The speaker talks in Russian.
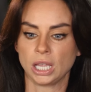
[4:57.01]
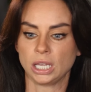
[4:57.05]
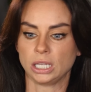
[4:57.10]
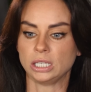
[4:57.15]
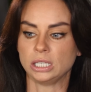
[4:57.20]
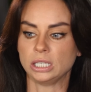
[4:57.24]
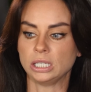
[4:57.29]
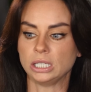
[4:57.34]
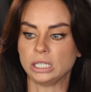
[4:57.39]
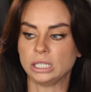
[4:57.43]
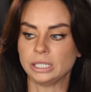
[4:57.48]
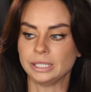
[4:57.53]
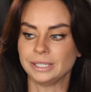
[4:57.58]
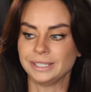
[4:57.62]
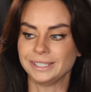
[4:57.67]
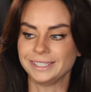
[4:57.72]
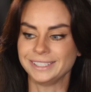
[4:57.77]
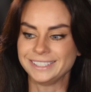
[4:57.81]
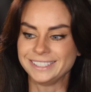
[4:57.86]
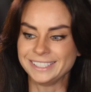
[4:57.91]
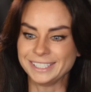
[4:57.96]

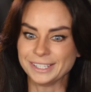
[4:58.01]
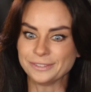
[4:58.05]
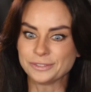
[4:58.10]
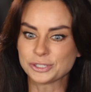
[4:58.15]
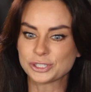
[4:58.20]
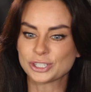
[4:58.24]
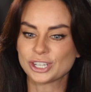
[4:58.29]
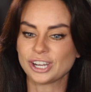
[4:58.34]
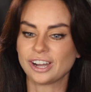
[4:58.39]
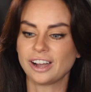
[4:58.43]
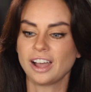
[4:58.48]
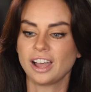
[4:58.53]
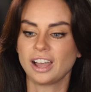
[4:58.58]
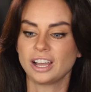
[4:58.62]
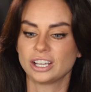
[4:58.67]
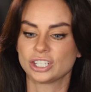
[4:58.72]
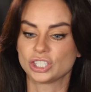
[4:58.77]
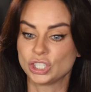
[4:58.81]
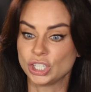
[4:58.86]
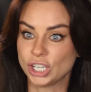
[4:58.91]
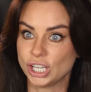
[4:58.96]
И девушка,
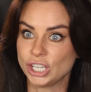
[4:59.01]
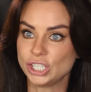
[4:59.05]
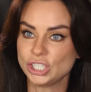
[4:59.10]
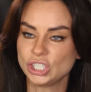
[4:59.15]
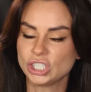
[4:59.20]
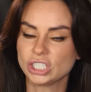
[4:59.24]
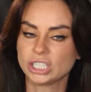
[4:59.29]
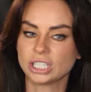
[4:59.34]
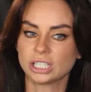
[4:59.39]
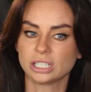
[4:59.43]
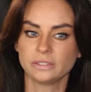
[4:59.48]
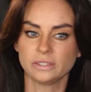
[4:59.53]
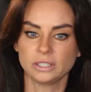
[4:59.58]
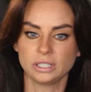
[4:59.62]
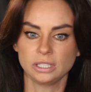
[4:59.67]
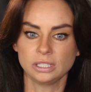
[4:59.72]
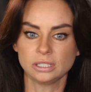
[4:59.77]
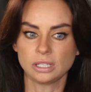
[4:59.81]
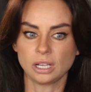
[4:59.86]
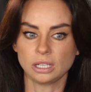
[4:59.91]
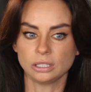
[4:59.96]
женщина
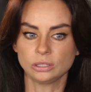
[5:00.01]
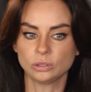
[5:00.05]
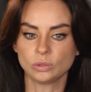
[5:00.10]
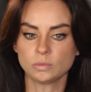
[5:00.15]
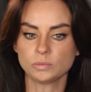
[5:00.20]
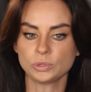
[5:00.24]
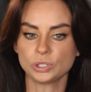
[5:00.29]
говорила о том,